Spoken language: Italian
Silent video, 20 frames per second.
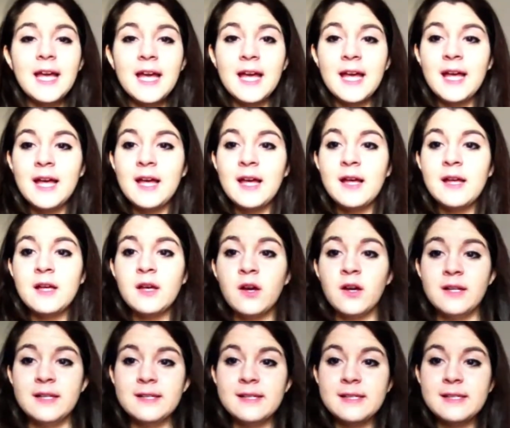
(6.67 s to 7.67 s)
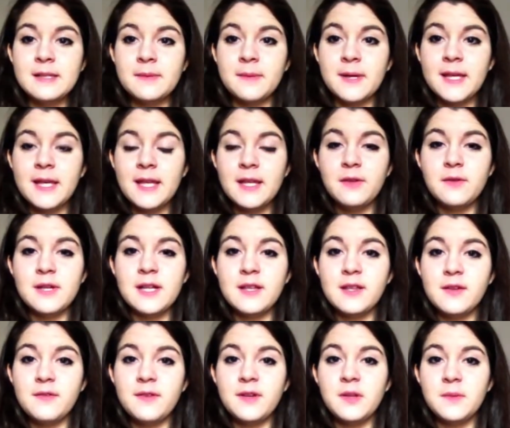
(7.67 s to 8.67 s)
Eh, ho la stessa maglia di un
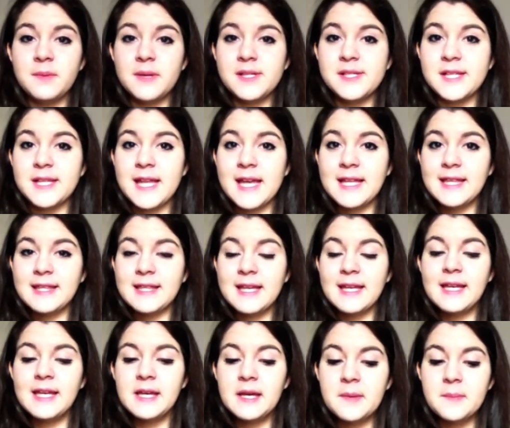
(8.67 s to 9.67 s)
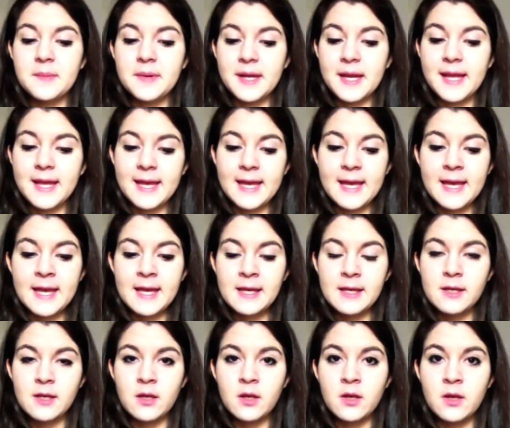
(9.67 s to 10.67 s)
altro video precedente
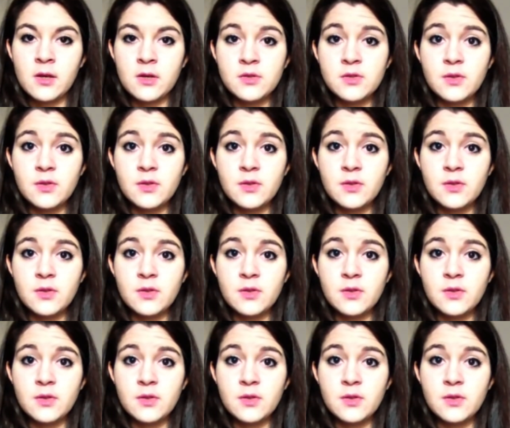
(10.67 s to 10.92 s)
perché eh,